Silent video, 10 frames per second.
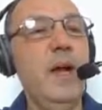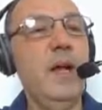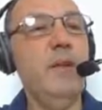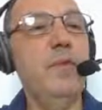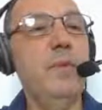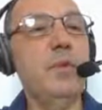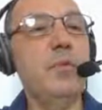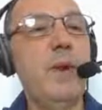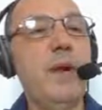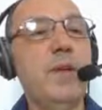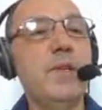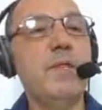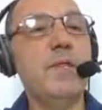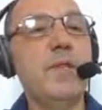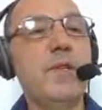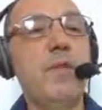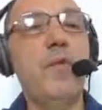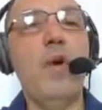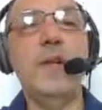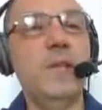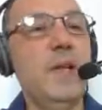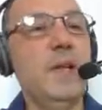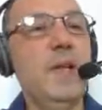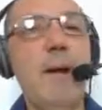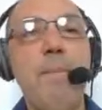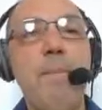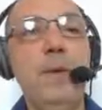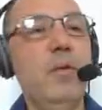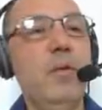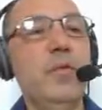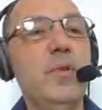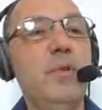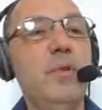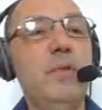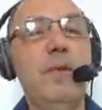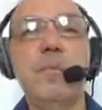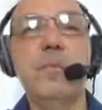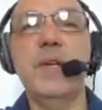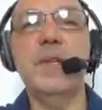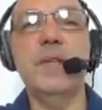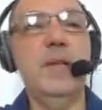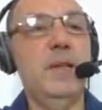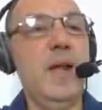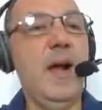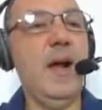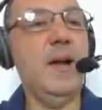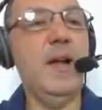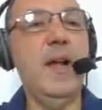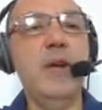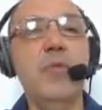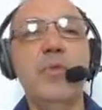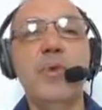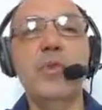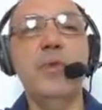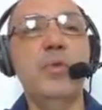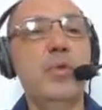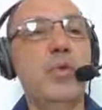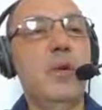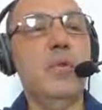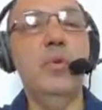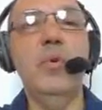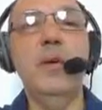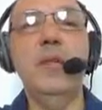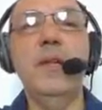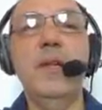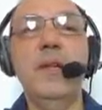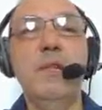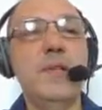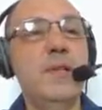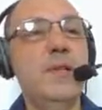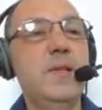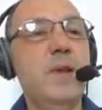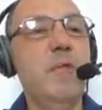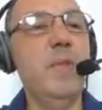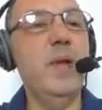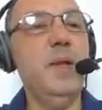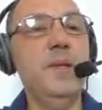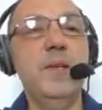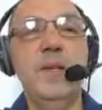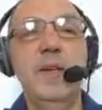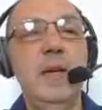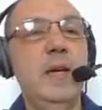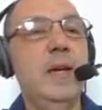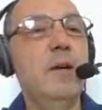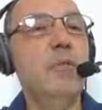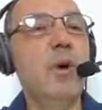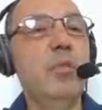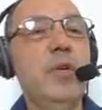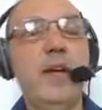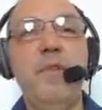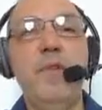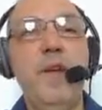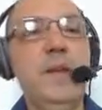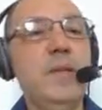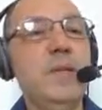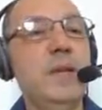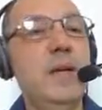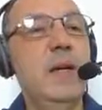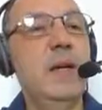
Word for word: Aí vamos para a nossa função void setup, onde vamos aí setar né, o nosso microcontrolador, o que ele tem que fazer inicialmente, uma única vez.